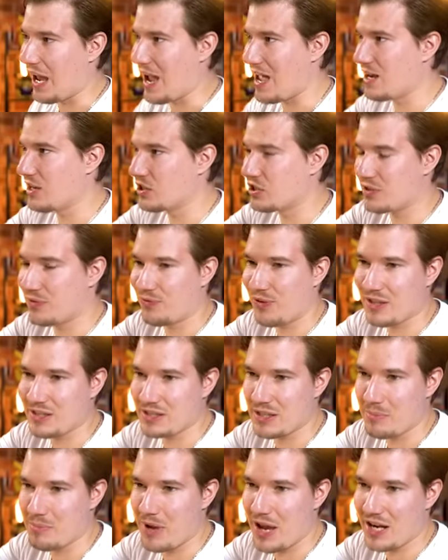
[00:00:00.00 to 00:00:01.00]
Ähnelt schon
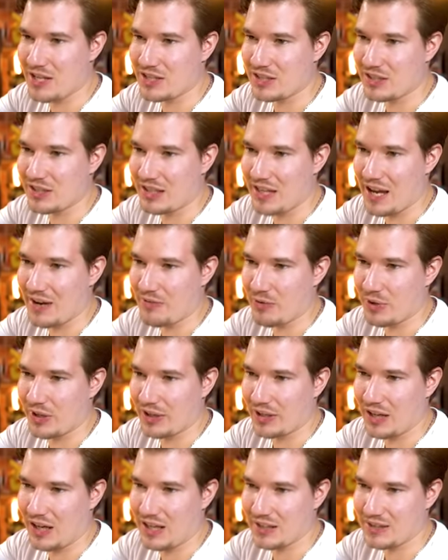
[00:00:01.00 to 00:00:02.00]
fast einer Magic the
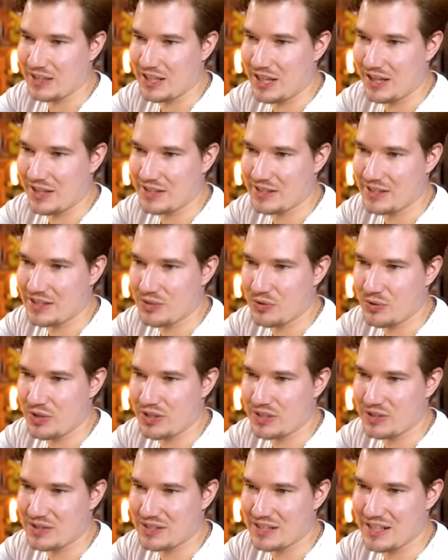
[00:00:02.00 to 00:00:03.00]
Gathering Card. Die Karte jetzt hier in
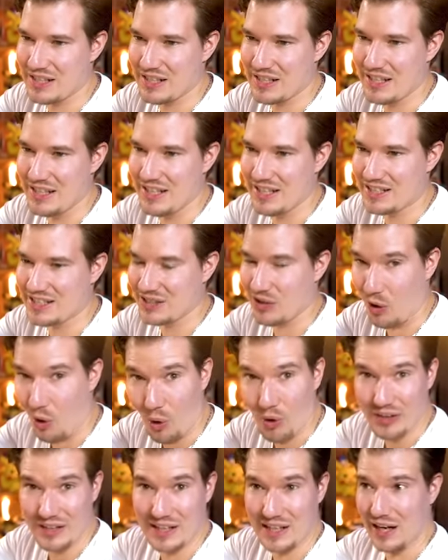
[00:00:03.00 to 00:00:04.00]
Real zu sehen, ist
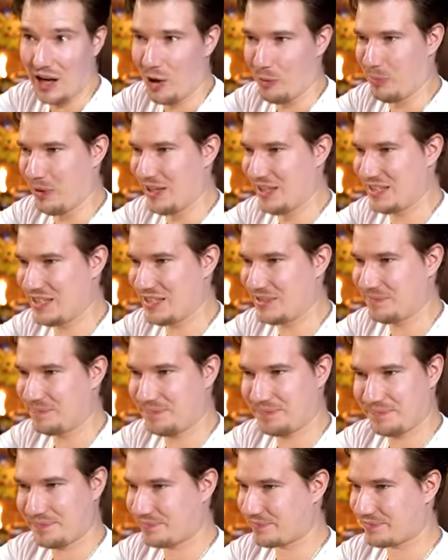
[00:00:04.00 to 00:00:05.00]
unglaublich.
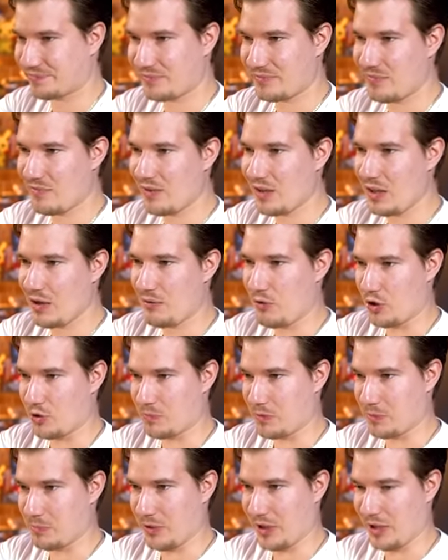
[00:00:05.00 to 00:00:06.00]
Freue ich
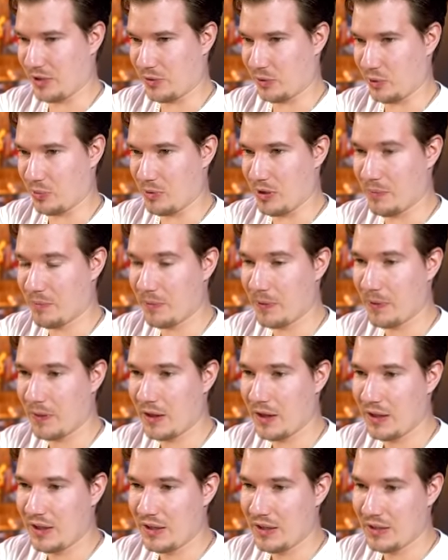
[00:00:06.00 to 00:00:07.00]
mich mega drüber.
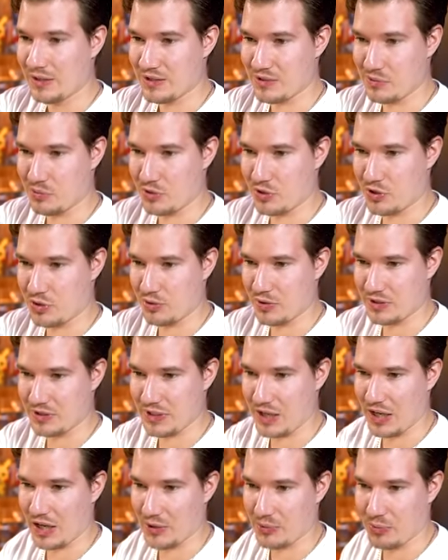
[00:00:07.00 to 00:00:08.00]
So ein
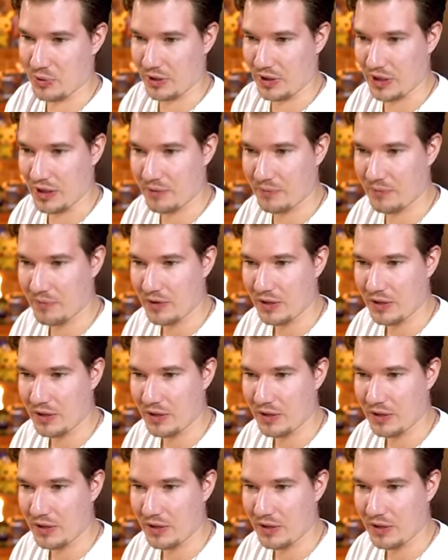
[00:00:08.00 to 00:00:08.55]
schönes Artwork, ey.